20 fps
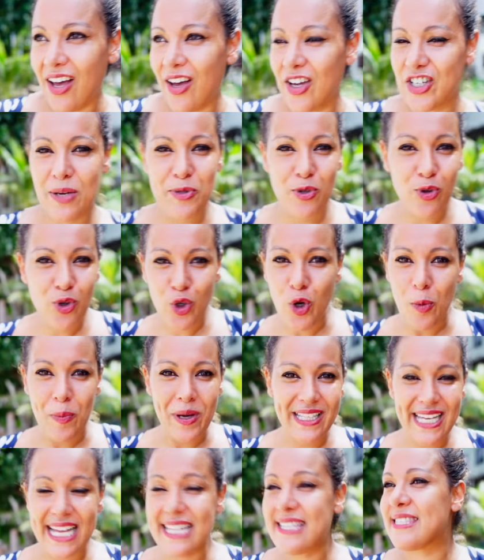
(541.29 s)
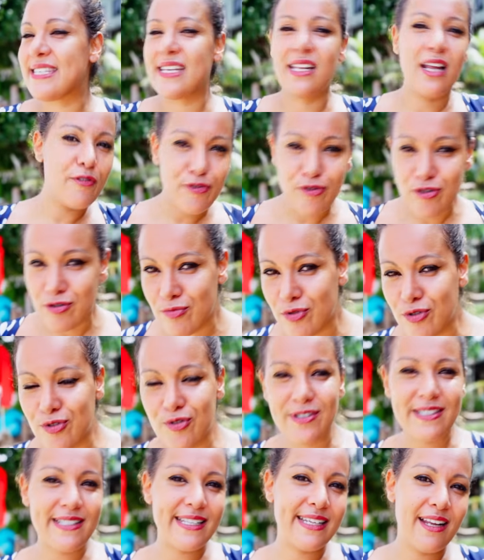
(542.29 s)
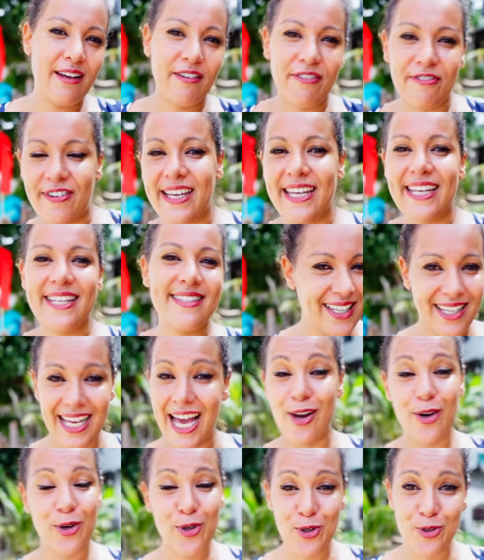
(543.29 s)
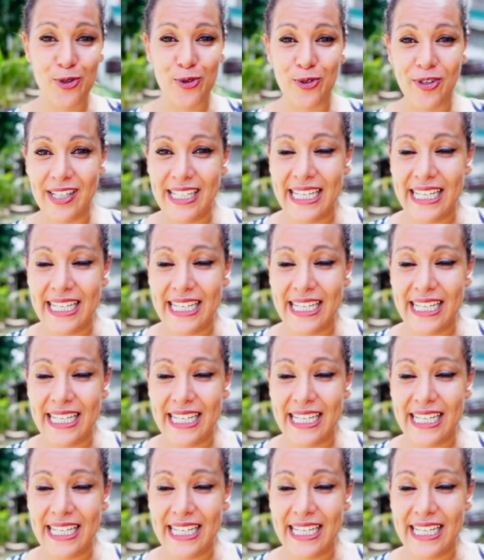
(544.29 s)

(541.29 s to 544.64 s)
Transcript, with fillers: Euh, j'ai l'impression que Copenhague, c'est la full moon, c'est la fête, alors que non.